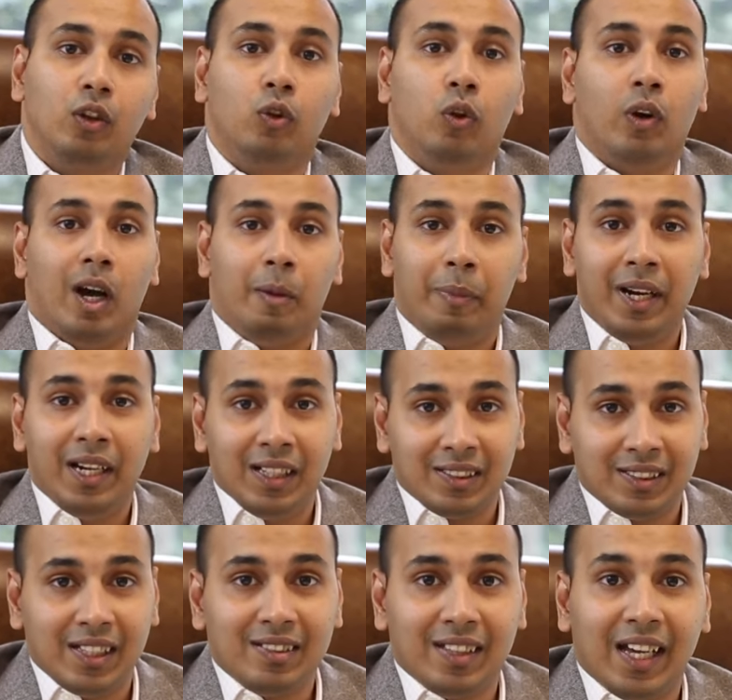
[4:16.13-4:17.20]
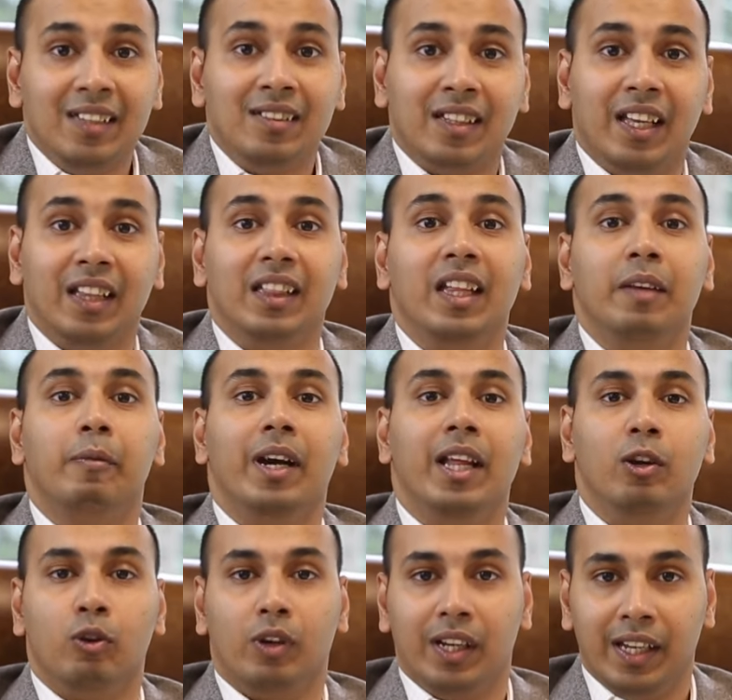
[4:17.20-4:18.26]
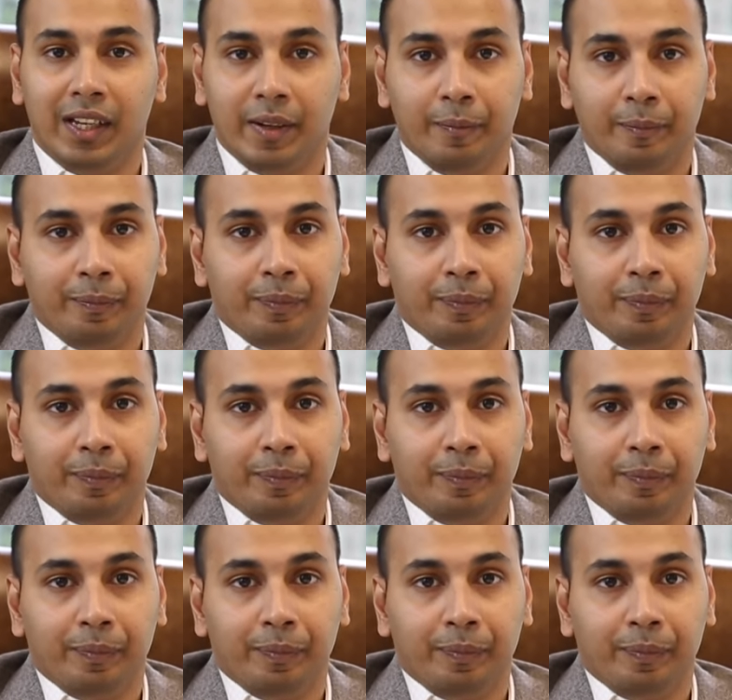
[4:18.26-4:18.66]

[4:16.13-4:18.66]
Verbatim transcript: तो अपेंडिक्स की साइज़ कितनी बड़ी हो गई है